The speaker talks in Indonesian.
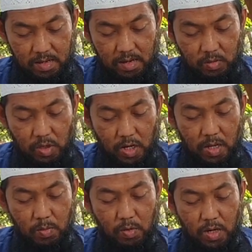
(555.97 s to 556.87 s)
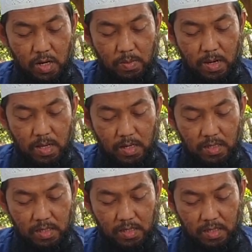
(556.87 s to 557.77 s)
Lau ta'lamuna ilmal
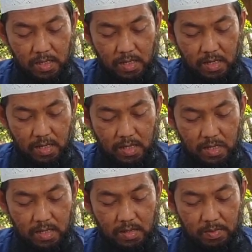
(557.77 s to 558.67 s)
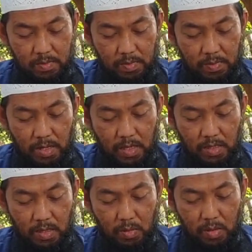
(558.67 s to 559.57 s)
yaqin. Pada
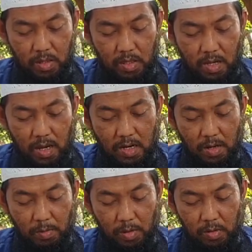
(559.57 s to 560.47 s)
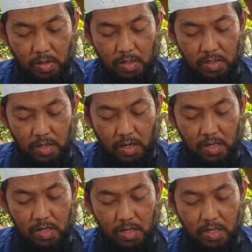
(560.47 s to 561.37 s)
saat itu ketika kalian mengetahui dengan
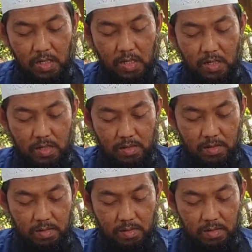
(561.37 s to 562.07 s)
seyakin-yakinnya.